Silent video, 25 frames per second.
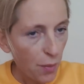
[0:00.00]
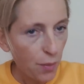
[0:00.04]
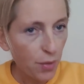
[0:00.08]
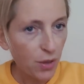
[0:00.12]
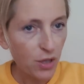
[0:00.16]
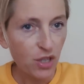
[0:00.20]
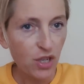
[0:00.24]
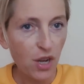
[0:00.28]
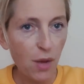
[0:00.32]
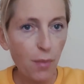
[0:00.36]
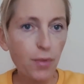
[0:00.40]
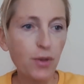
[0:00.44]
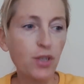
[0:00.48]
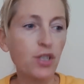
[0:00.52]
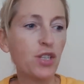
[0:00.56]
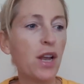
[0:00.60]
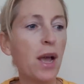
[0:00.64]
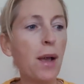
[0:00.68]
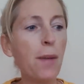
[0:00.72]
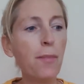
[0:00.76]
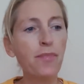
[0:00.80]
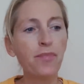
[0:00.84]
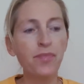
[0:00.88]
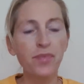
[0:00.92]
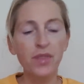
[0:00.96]
Pyszna,
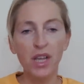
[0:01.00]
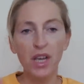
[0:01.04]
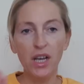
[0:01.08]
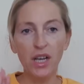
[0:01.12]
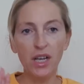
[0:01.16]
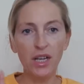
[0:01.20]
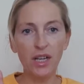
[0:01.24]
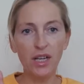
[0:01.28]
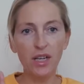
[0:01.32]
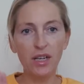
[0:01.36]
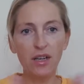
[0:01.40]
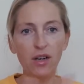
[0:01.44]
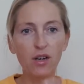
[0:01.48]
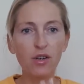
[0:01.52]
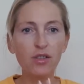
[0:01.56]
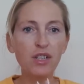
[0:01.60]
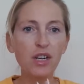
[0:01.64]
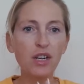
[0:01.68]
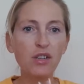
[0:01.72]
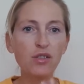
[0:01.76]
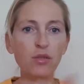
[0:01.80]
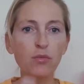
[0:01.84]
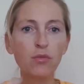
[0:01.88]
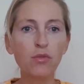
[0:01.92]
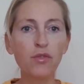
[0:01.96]
pyszna. E, od
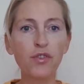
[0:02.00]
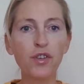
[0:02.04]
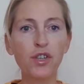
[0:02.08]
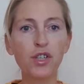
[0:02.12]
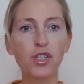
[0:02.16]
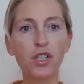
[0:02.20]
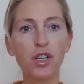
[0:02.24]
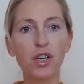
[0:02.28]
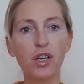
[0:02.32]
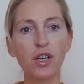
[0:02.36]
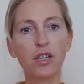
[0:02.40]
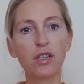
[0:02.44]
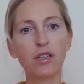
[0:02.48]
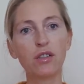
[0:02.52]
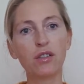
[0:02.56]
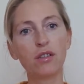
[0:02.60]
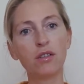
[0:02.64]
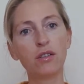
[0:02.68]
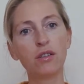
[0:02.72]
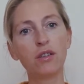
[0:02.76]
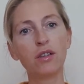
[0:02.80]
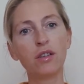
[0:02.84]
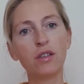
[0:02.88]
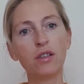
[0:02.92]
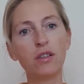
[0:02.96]
razu mówię, że e,
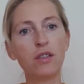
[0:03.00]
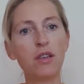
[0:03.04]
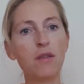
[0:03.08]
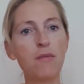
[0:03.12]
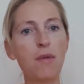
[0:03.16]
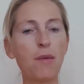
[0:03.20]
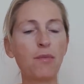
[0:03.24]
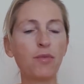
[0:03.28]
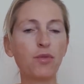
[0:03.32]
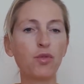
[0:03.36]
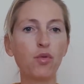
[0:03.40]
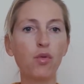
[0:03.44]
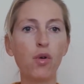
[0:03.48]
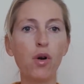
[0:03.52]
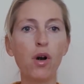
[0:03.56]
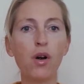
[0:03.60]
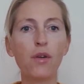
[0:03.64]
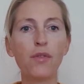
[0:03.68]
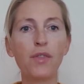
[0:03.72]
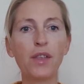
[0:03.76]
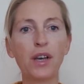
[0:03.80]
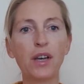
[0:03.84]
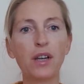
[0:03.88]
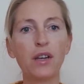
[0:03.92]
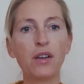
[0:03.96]
inne mam
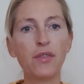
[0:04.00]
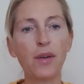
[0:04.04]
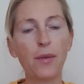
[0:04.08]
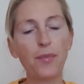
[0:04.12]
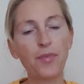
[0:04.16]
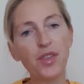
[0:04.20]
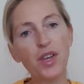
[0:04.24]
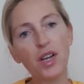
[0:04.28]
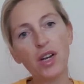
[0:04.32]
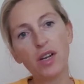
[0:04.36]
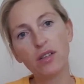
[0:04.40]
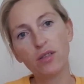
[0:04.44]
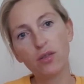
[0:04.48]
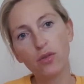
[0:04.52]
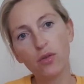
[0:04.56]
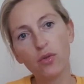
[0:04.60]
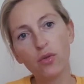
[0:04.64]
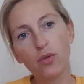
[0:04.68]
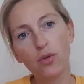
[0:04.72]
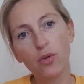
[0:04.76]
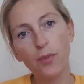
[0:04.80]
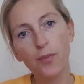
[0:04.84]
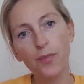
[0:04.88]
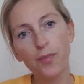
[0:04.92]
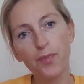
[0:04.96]
tło, nagrywam teraz
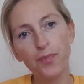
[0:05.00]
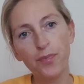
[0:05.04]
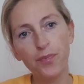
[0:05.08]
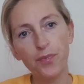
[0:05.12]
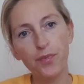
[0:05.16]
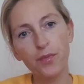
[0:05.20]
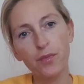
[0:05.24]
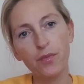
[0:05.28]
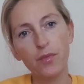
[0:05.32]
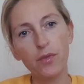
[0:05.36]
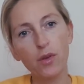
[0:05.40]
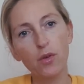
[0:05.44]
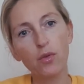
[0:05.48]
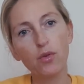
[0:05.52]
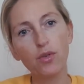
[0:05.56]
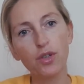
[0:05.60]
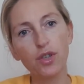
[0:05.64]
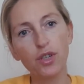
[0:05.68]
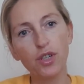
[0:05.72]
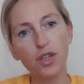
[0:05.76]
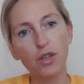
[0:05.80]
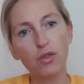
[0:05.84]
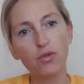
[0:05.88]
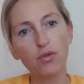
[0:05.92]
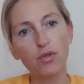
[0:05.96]
u, mm, u
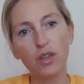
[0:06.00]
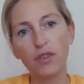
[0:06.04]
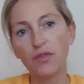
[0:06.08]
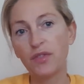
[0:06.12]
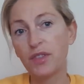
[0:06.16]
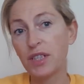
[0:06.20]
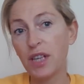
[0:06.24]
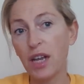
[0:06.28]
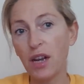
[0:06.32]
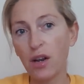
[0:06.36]
Krzysia tutaj w